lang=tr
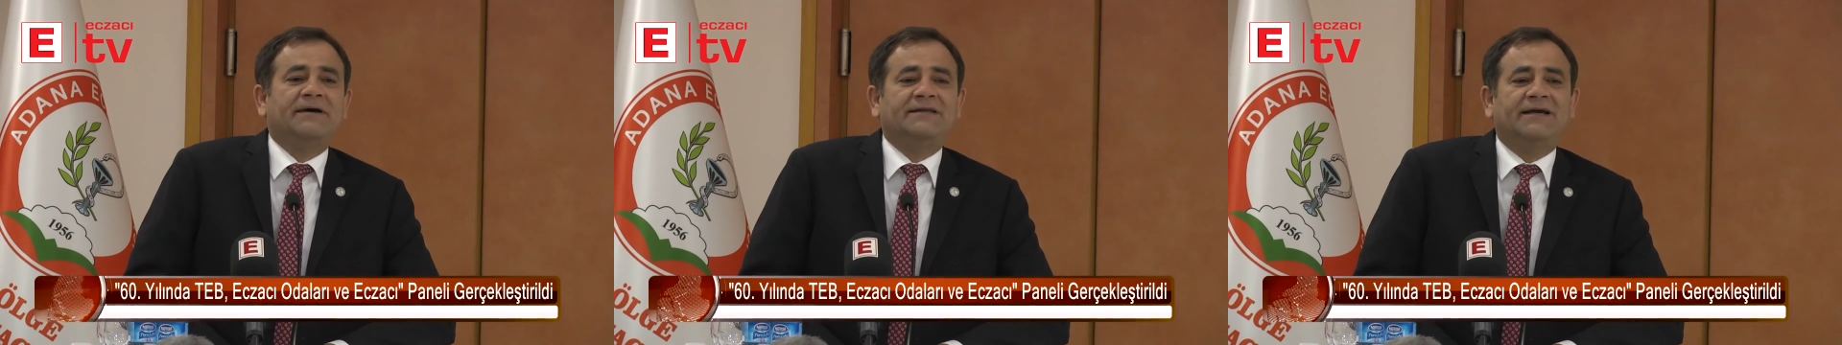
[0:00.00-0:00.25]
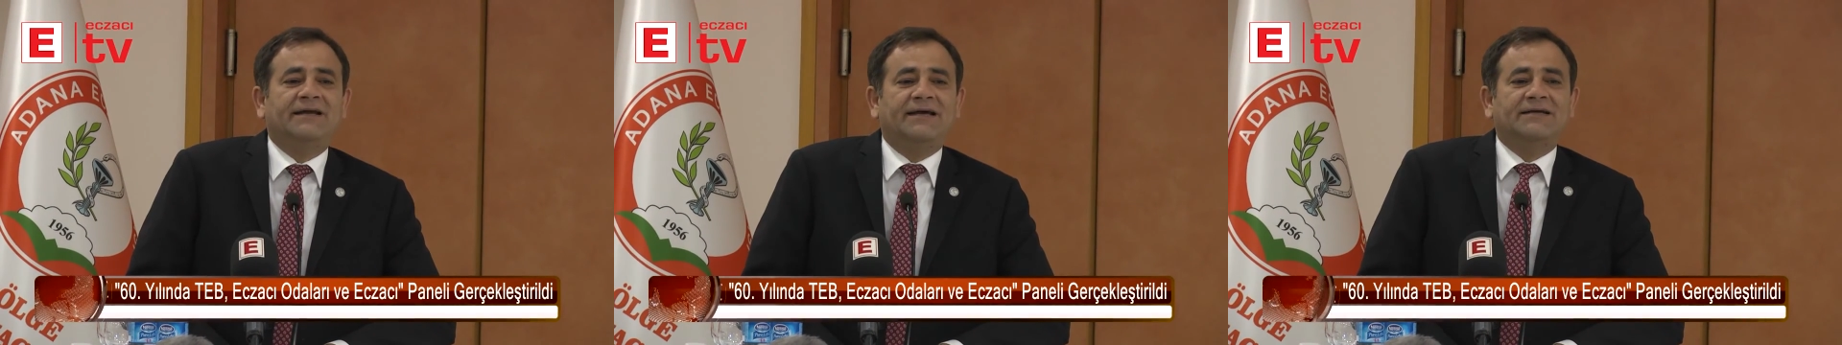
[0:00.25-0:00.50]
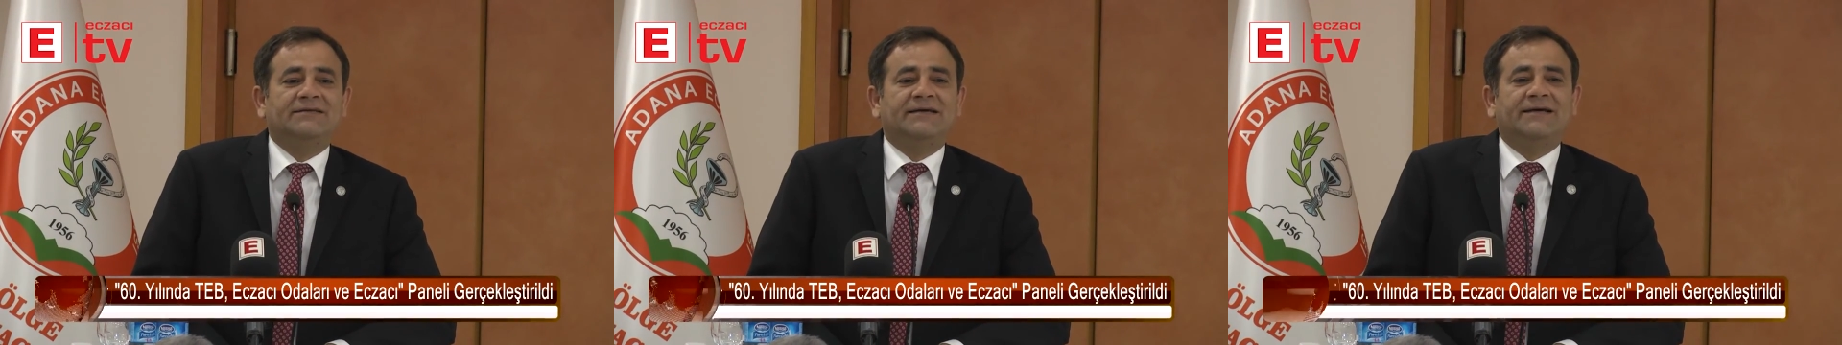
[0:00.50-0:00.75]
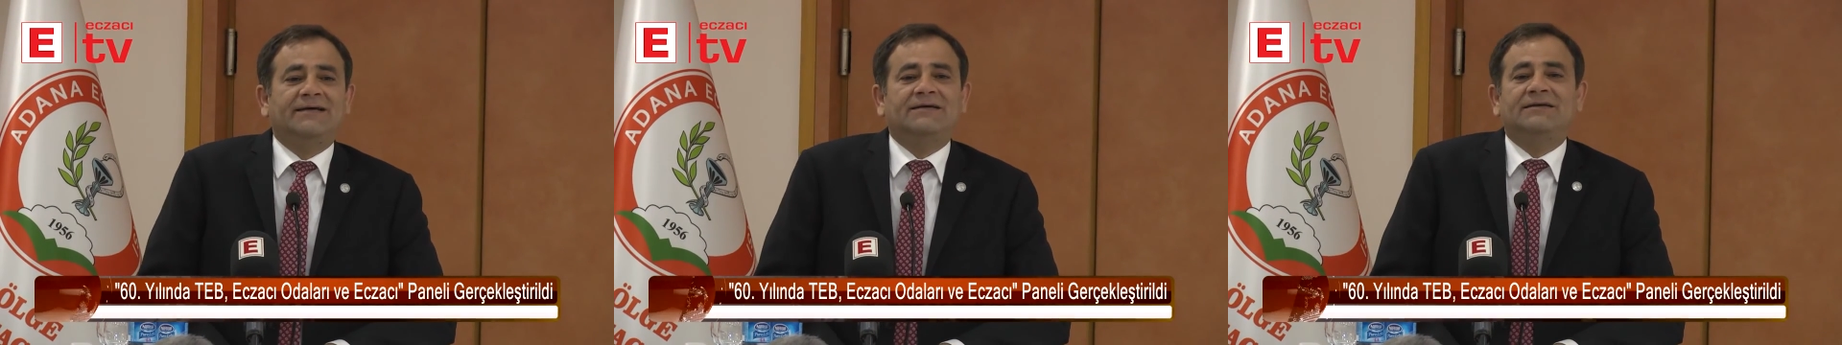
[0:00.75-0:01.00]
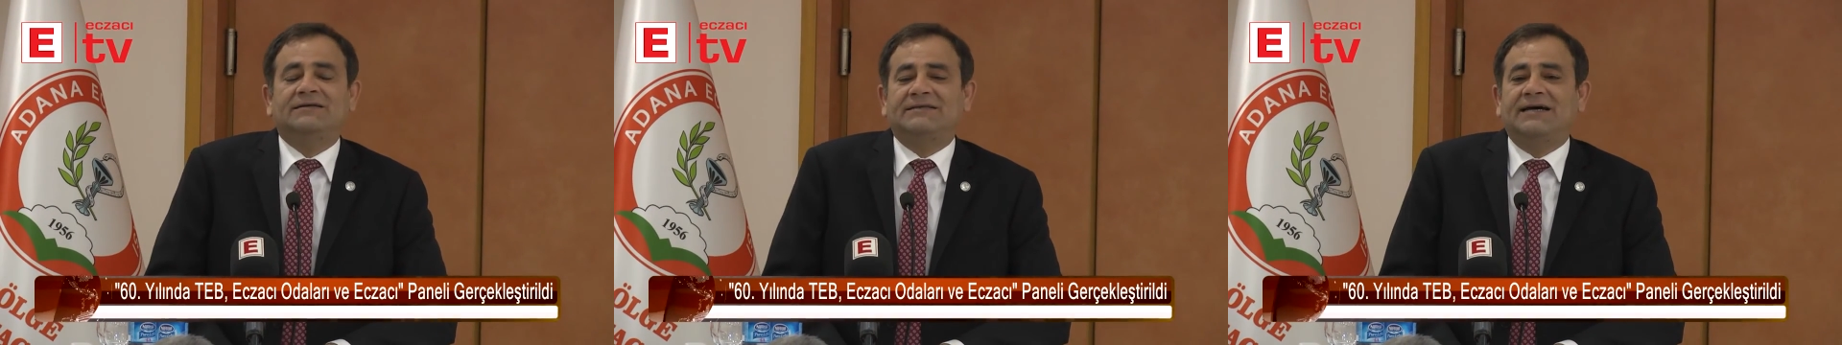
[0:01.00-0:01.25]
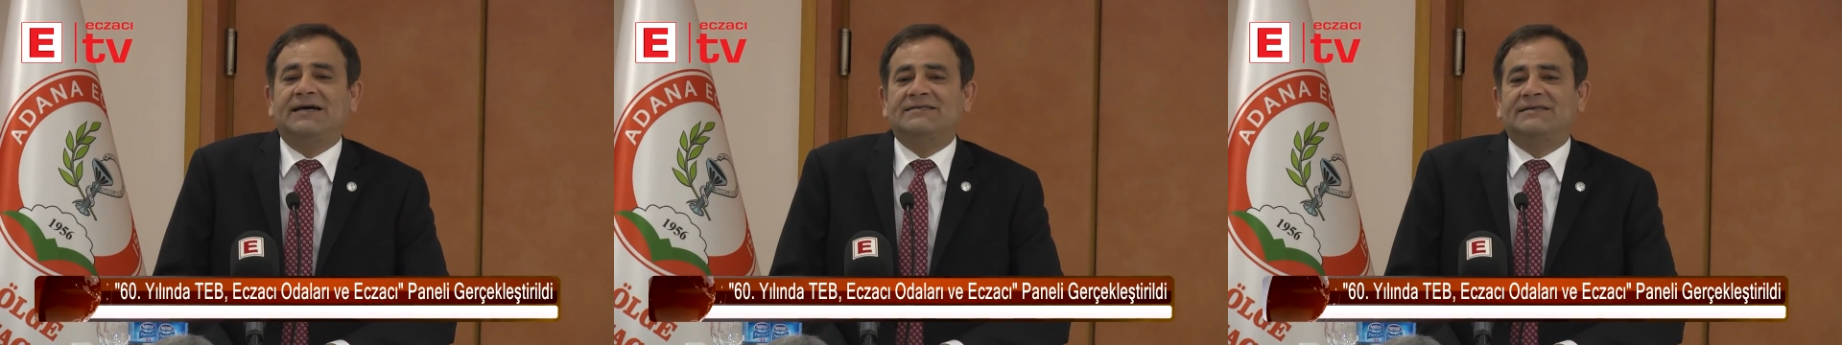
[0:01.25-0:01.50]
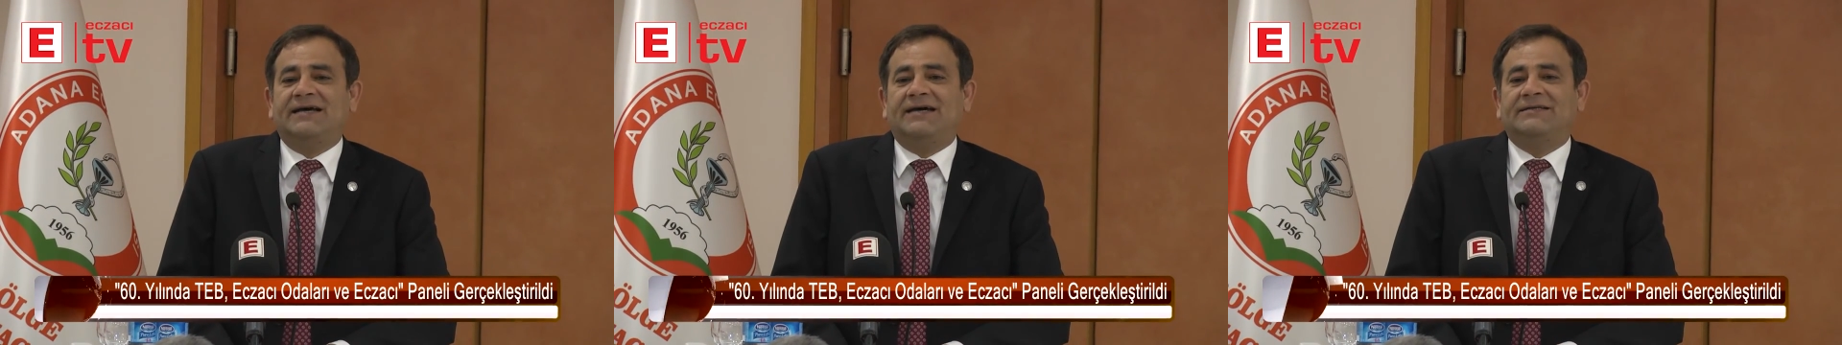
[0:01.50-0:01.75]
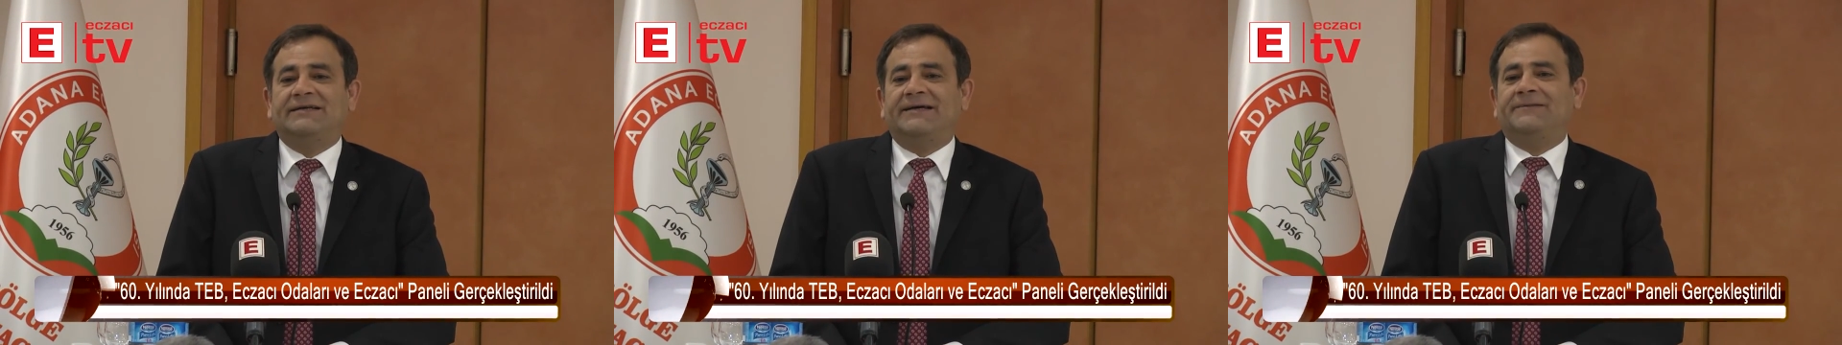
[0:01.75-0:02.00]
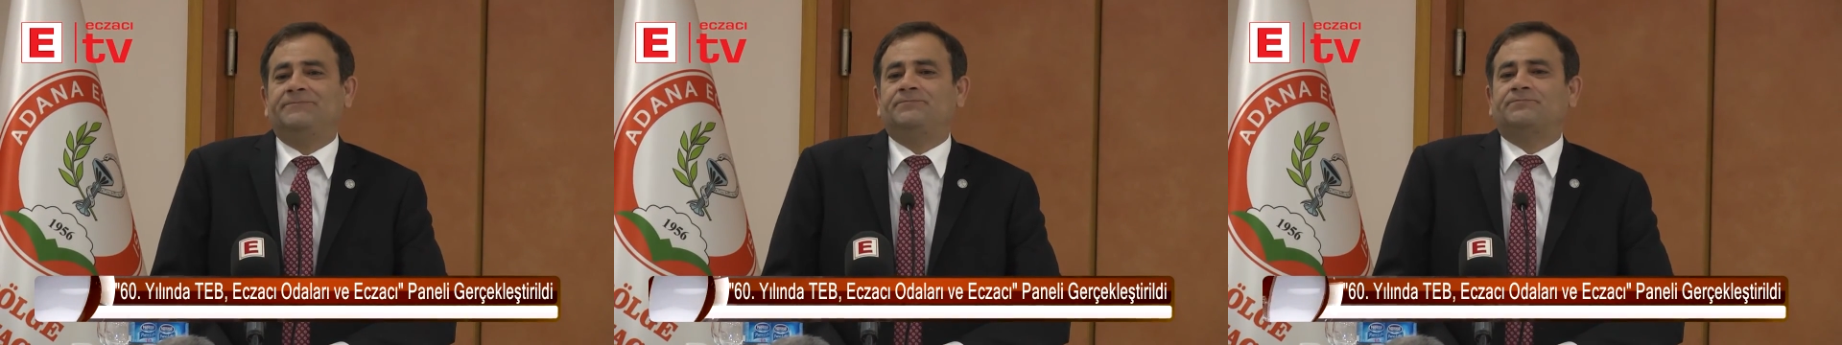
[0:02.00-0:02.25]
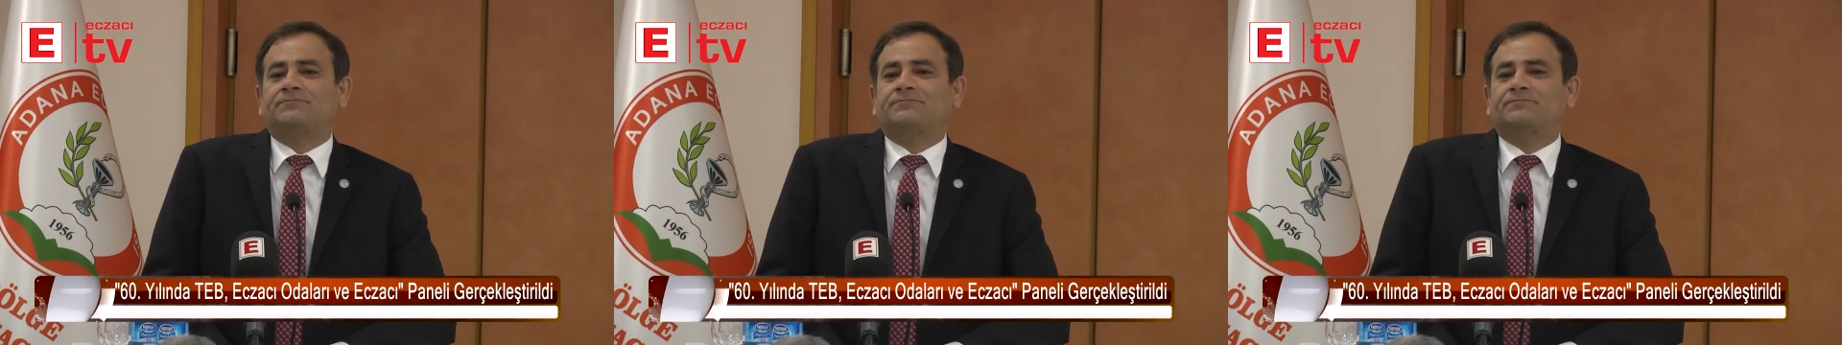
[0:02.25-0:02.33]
panellerde daha ziyade